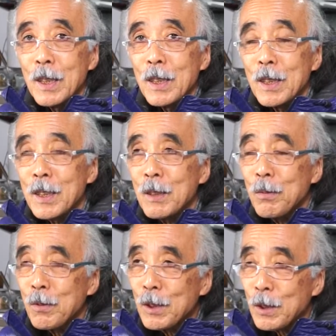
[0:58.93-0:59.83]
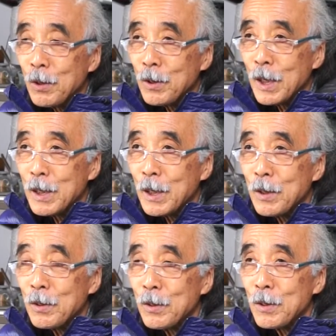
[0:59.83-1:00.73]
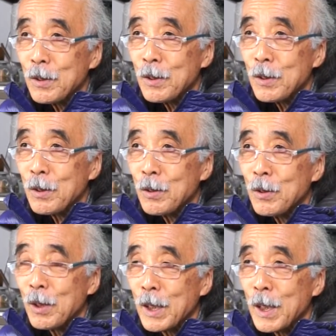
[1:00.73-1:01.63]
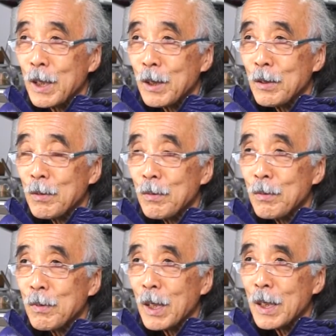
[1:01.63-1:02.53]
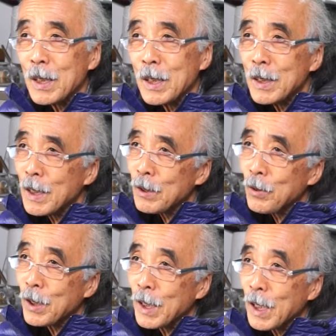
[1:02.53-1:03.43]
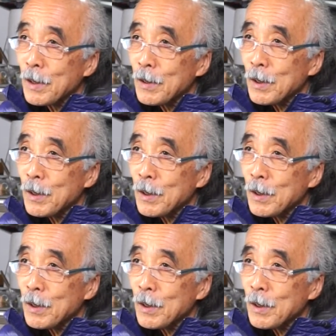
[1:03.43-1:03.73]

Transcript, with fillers: 自分一人でできるというのはねまあね何て言うかな